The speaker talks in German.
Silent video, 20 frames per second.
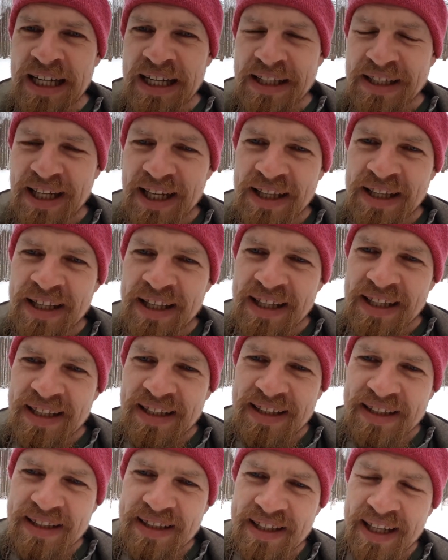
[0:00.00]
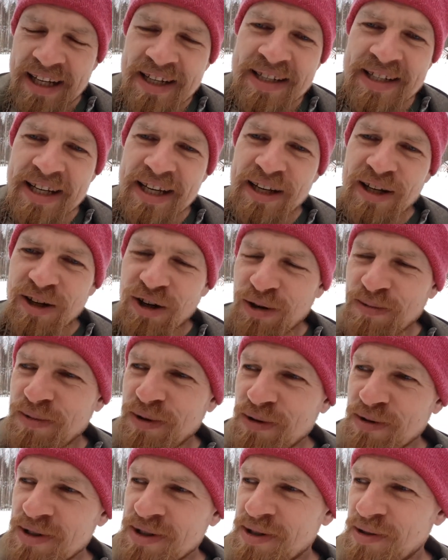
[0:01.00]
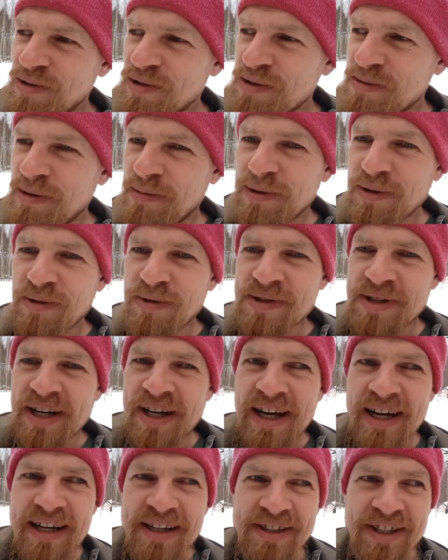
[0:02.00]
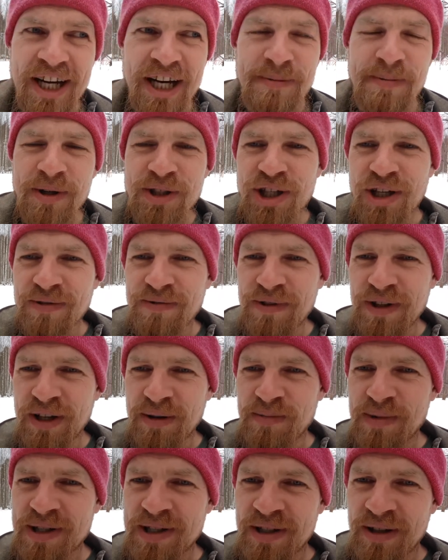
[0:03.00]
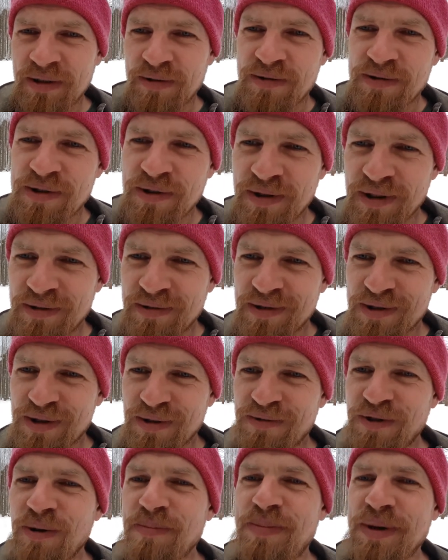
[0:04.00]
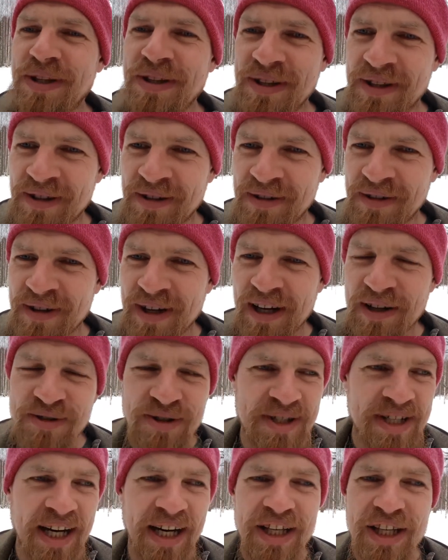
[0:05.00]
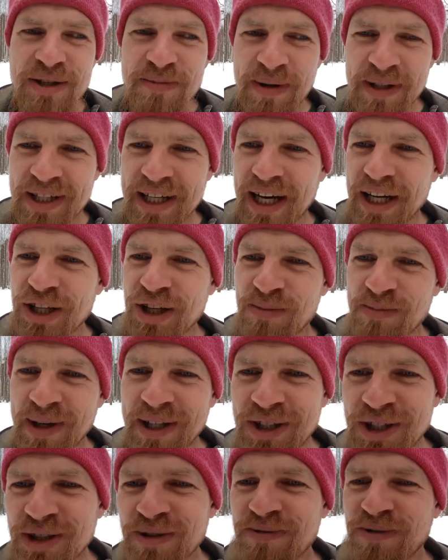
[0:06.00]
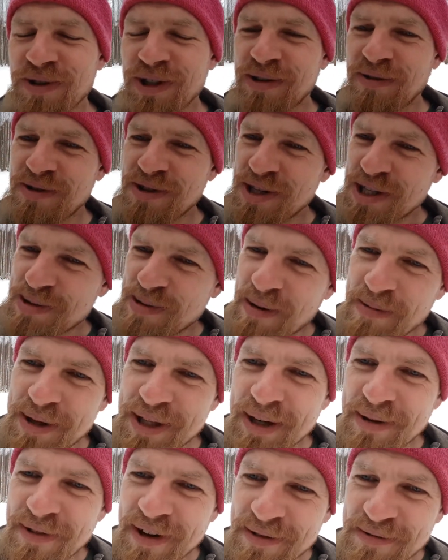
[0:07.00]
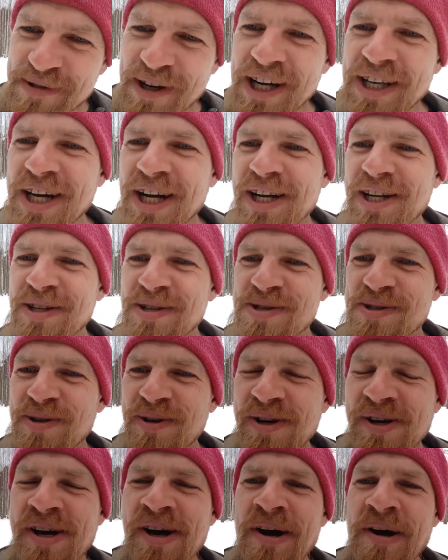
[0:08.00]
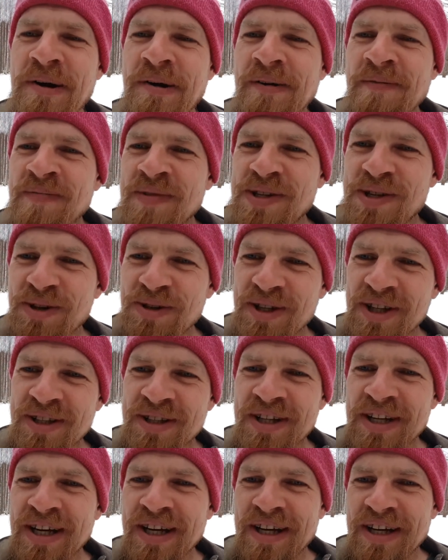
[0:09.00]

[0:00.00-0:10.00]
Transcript: Denn das erlaubt uns, uns mal mit unserer Nachbarschaft wieder ein bisschen in, zu, in, zu, verbinden. Also jetzt gar nicht mal die anderen Menschen, von denen wir uns jetzt zwei Meter fernhalten sollen, sondern